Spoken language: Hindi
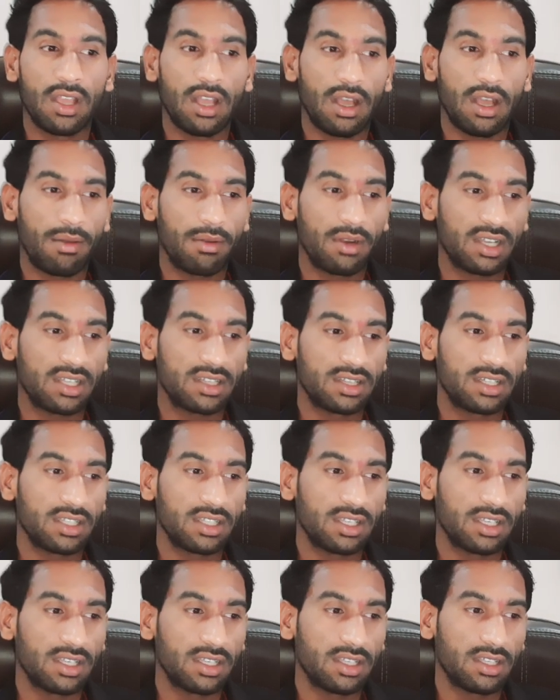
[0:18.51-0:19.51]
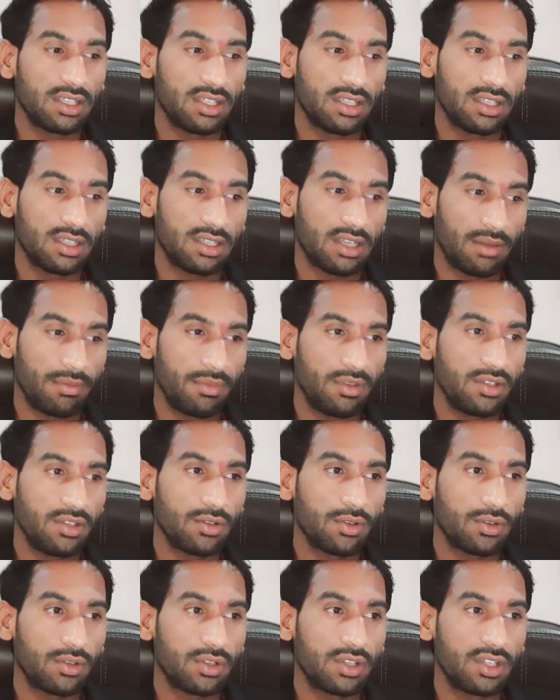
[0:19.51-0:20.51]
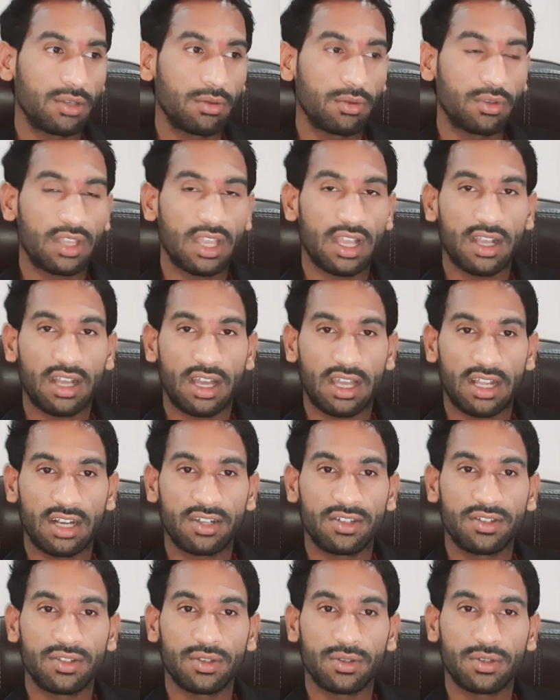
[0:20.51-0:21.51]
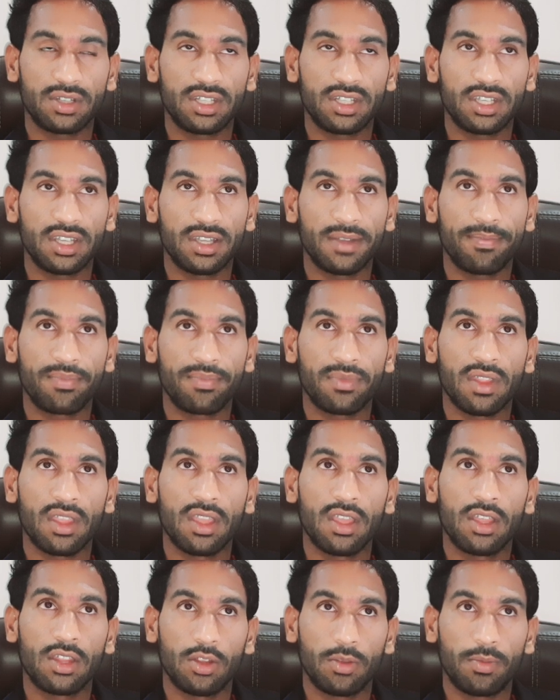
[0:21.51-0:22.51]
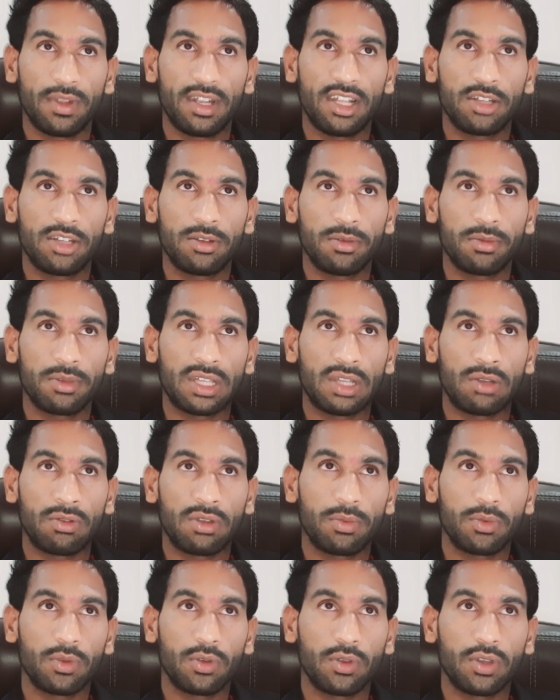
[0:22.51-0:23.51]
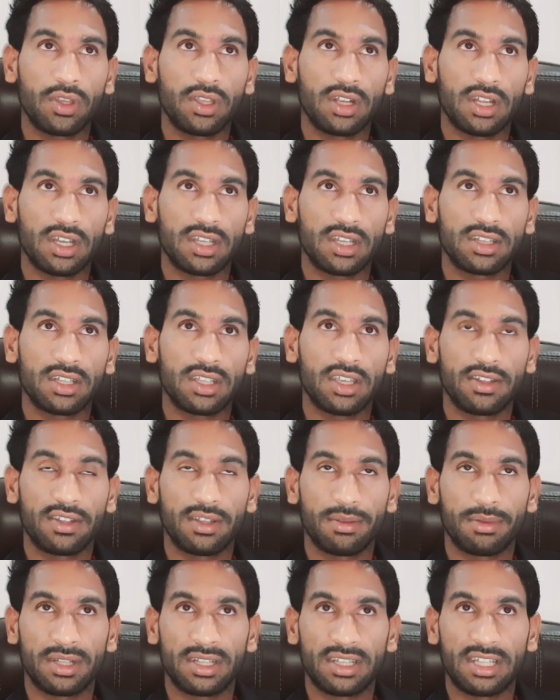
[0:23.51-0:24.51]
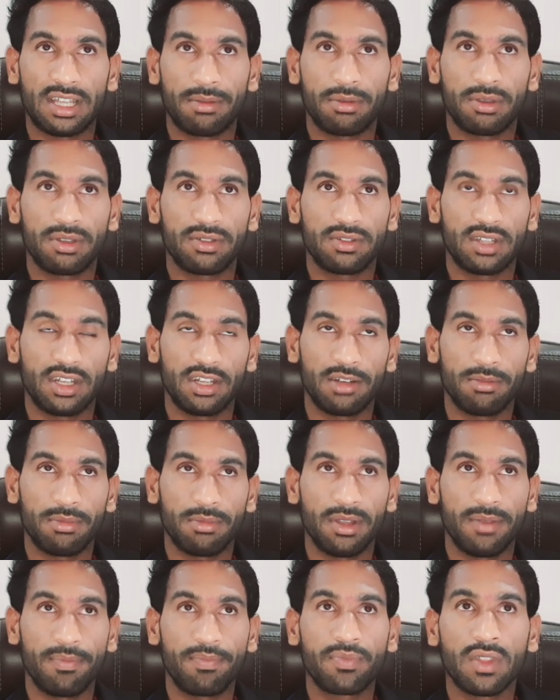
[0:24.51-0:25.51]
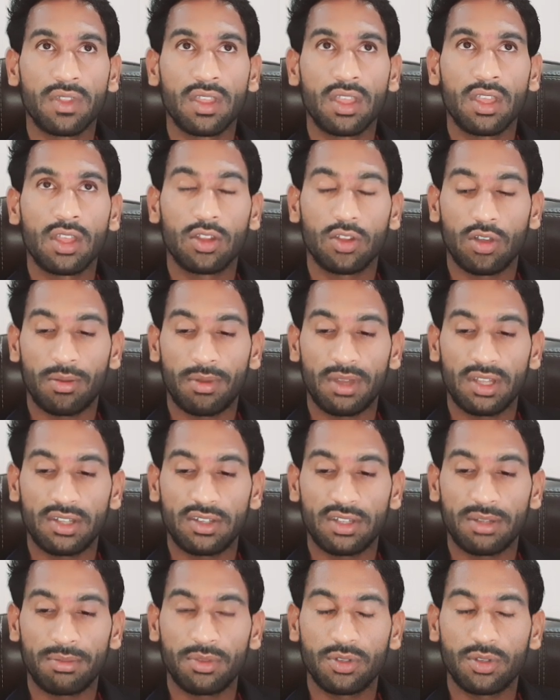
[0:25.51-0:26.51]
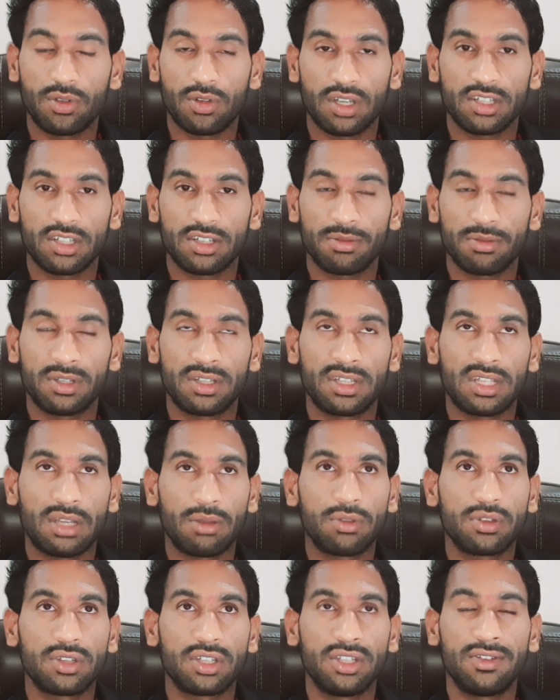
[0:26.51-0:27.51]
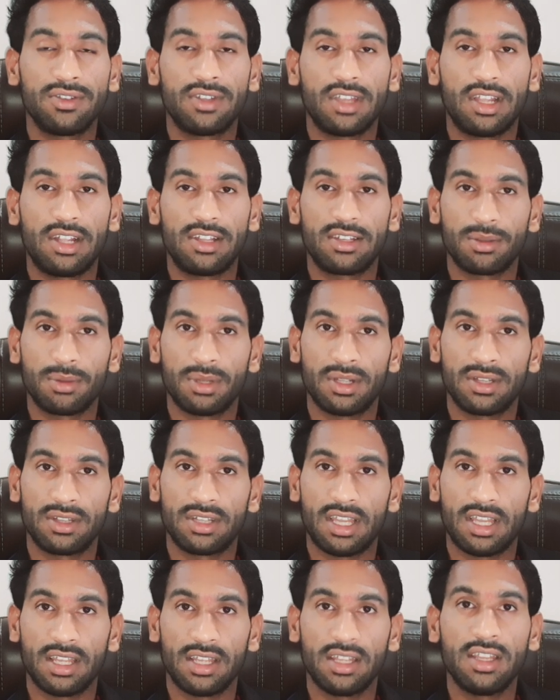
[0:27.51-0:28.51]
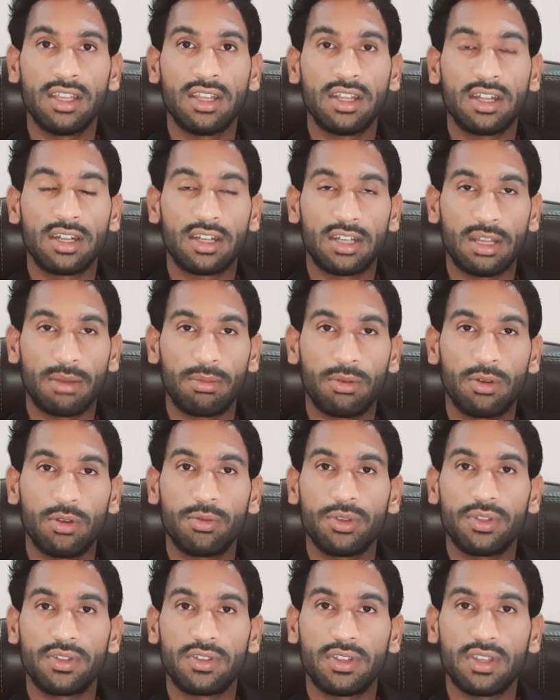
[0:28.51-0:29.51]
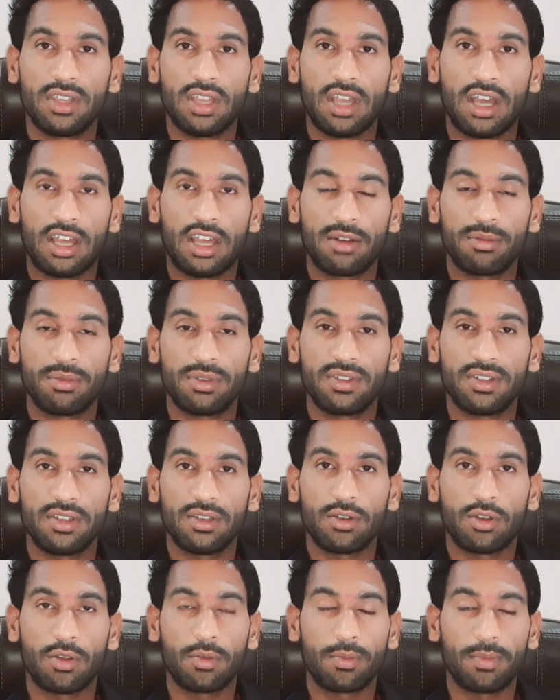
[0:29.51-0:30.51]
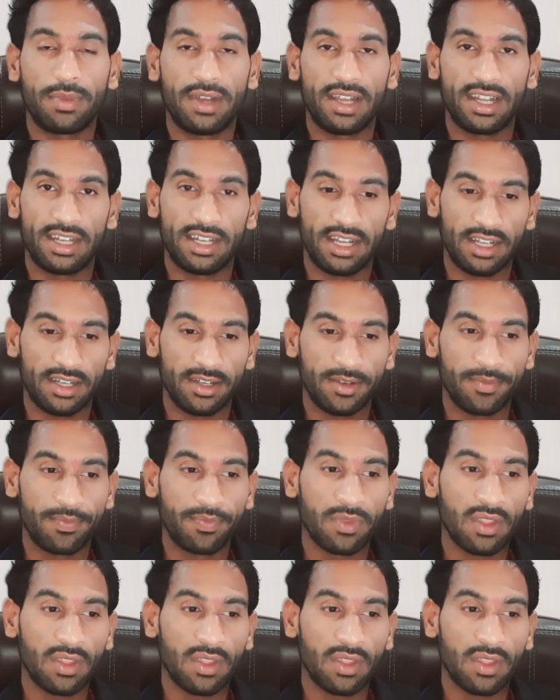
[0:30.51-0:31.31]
अब रक्त की कमी जो होती है वो क्या कारण से होती है तो पहले तो मैं बताऊँगा आपको कि रक्त कैसे बनता है हमारे शरीर में तो हमारे शरीर में जो रक्त बनता है वो तीन सेल से बनता है डब्ल्यू आरबीसी और प्लेटलेट